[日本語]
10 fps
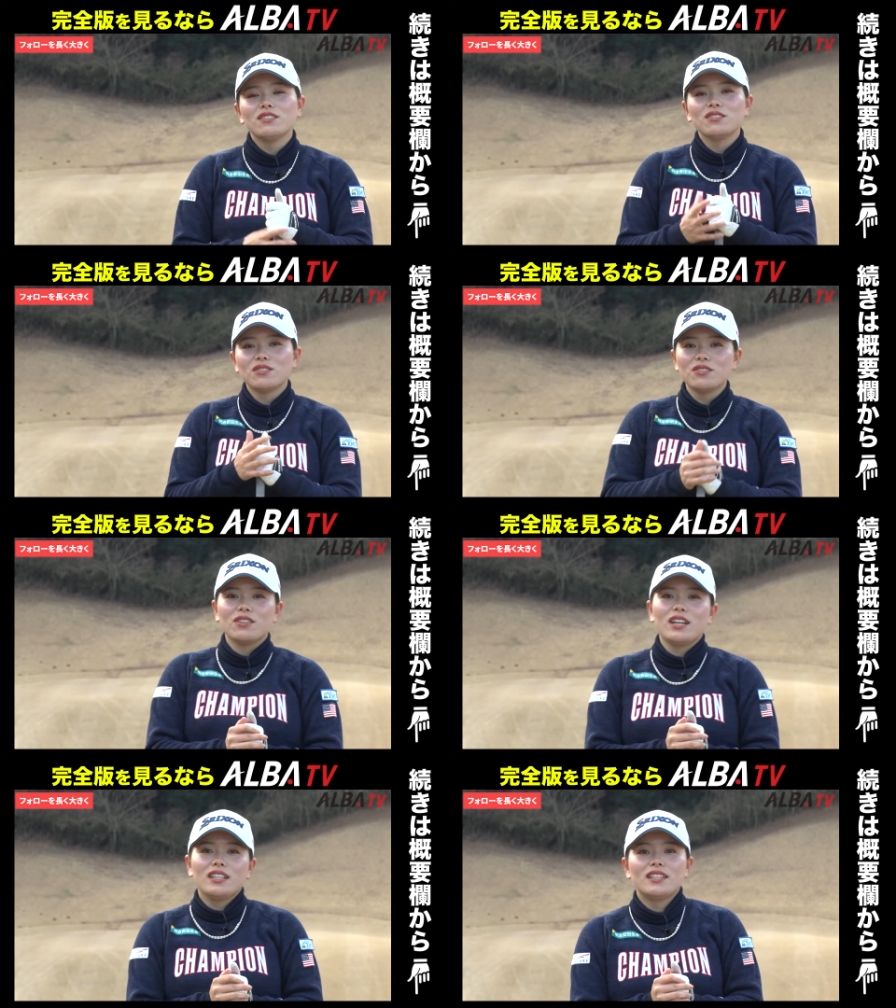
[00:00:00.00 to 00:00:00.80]
いうの
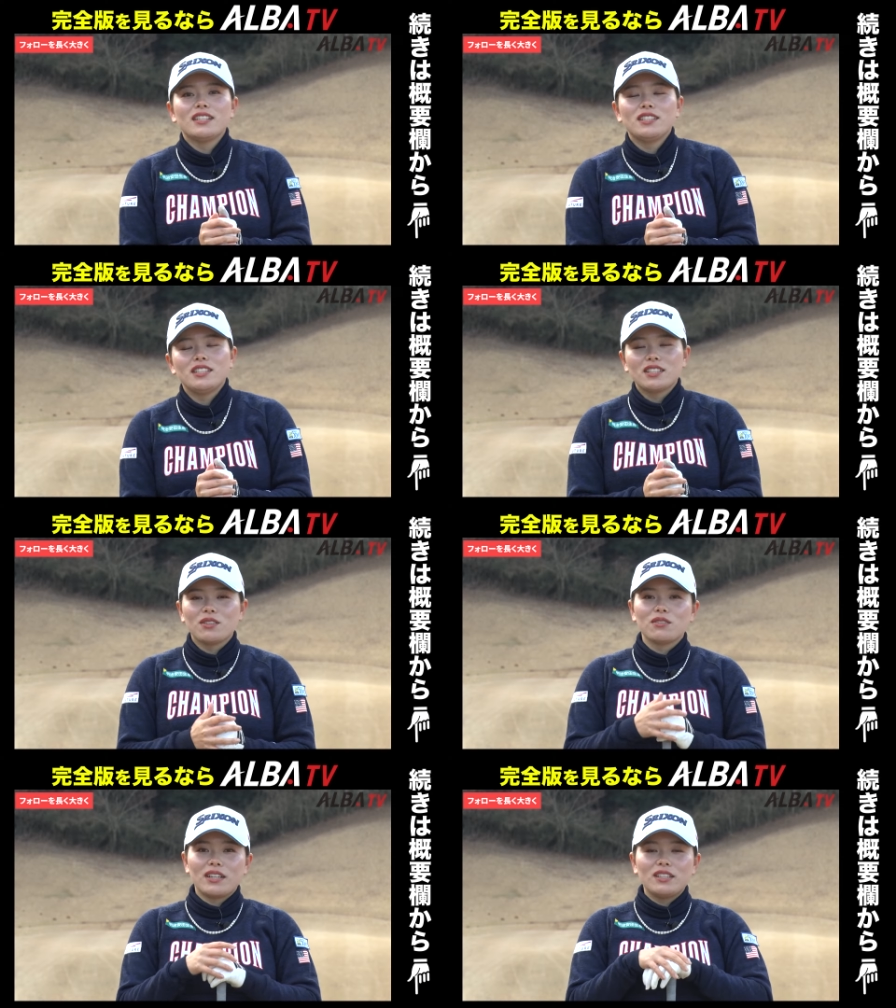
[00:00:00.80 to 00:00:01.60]
を大事にし
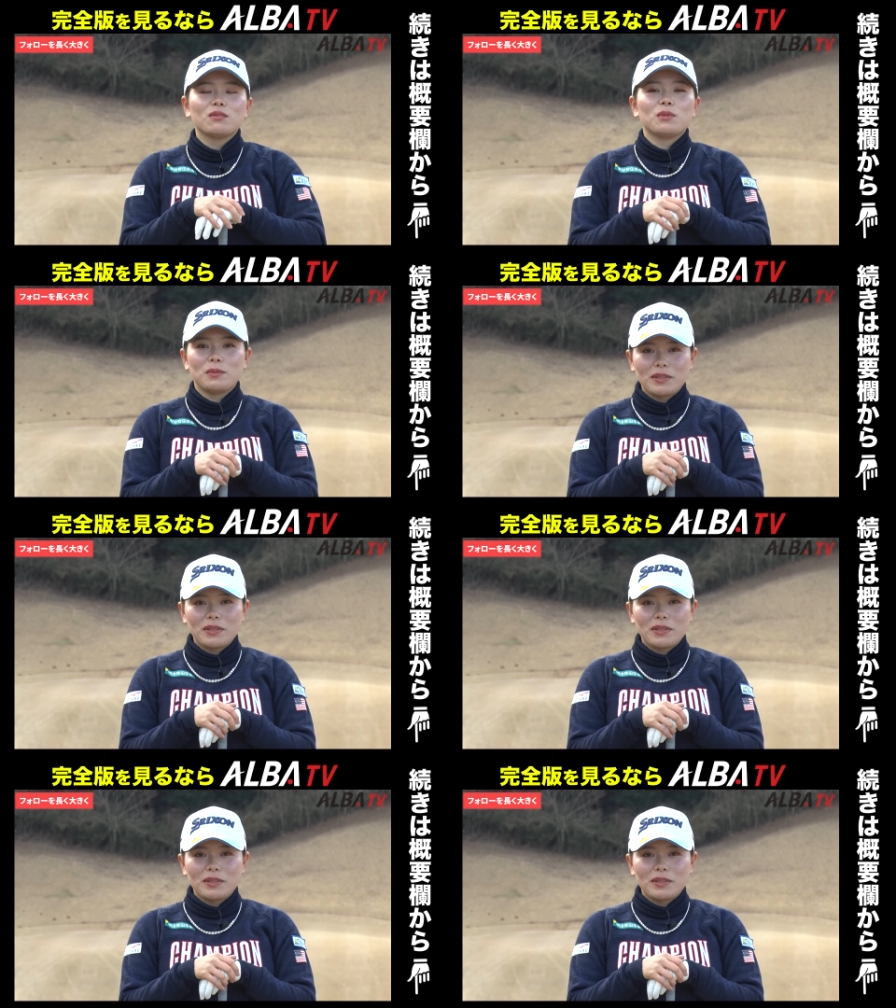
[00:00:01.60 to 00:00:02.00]
た方がいいと思い